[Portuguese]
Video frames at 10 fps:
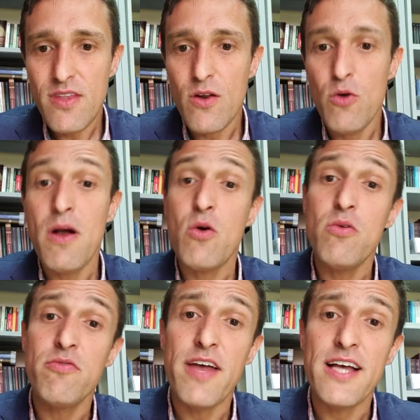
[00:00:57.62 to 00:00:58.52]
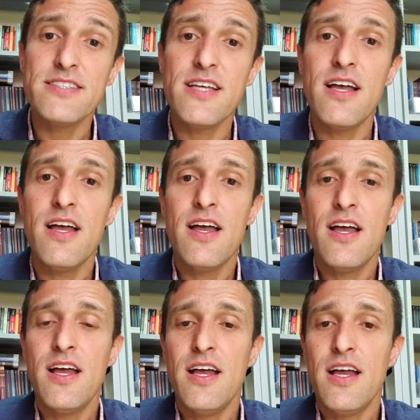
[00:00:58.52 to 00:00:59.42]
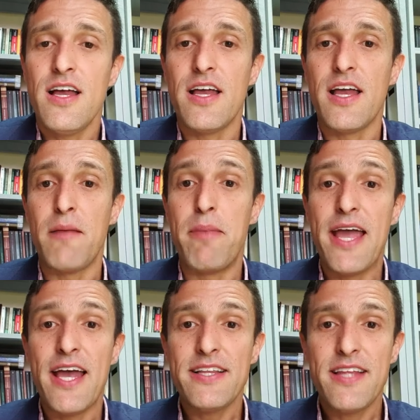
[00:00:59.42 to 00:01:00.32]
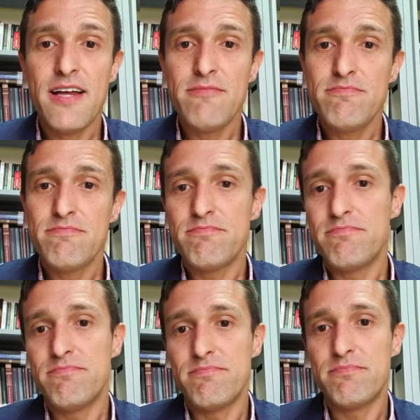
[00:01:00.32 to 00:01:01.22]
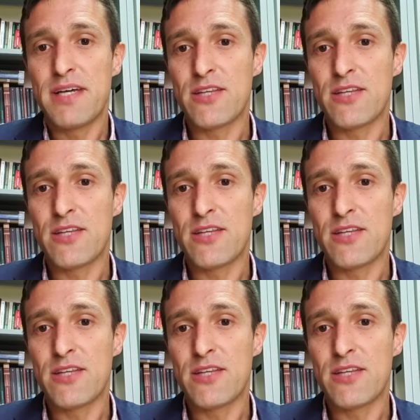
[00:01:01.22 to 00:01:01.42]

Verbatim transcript: uma conversa é, aberta para